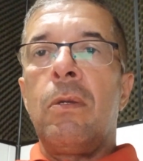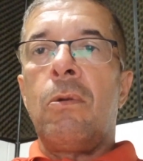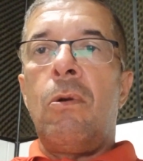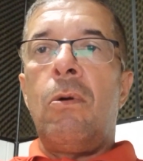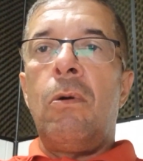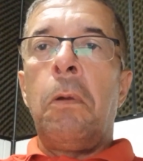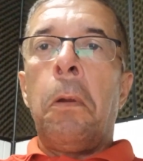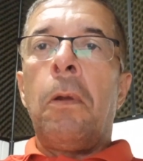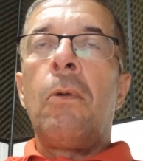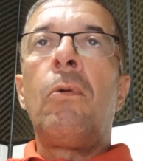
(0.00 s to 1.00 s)
com
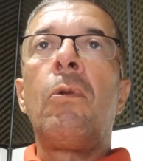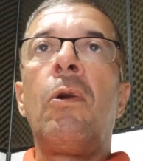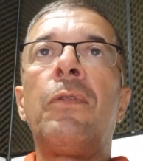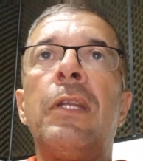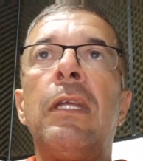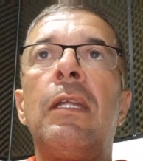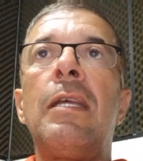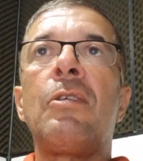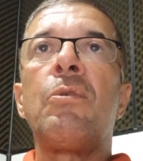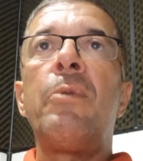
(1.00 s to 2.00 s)
o Londrina e
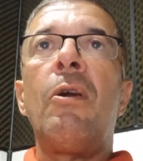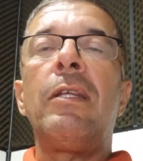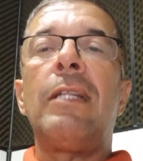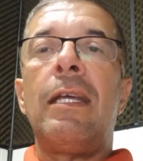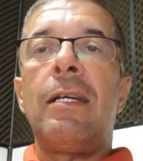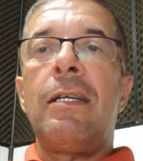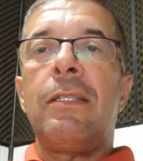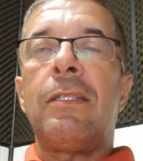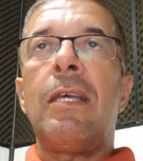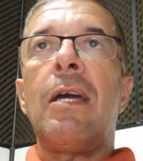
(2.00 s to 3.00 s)
assumiu a
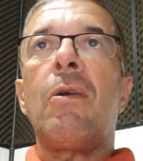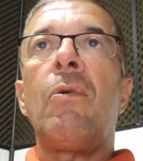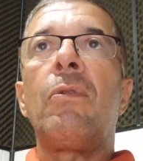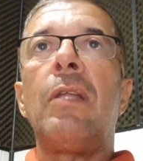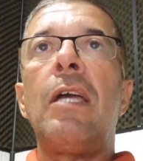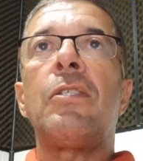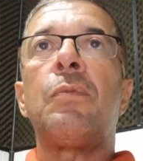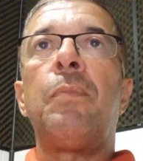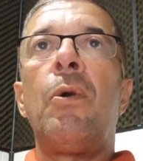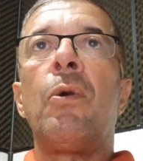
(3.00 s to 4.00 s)
liderança com 10
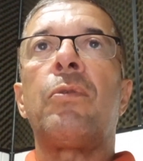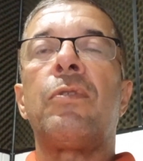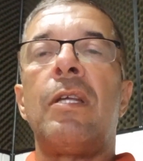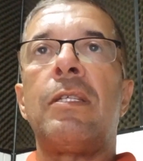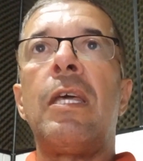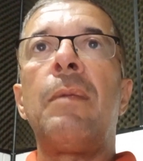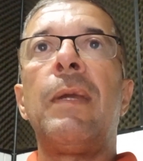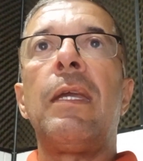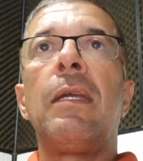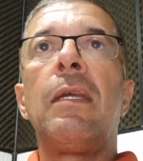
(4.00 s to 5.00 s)
pontos na Série
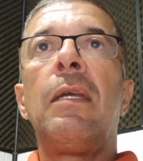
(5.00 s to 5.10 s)
B.